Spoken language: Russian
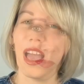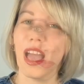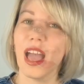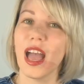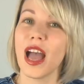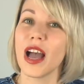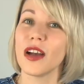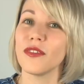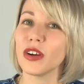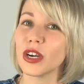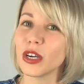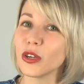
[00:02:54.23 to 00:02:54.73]

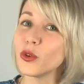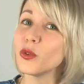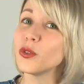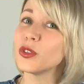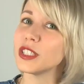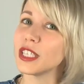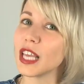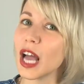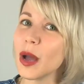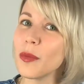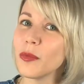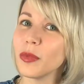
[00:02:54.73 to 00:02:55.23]
Вокруг
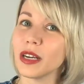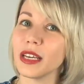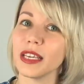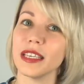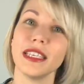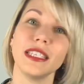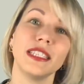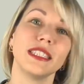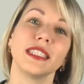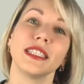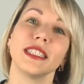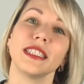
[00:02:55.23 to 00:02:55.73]
замка
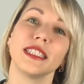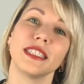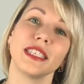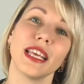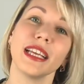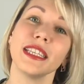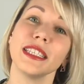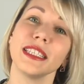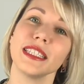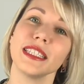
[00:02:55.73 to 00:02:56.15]
есть сад с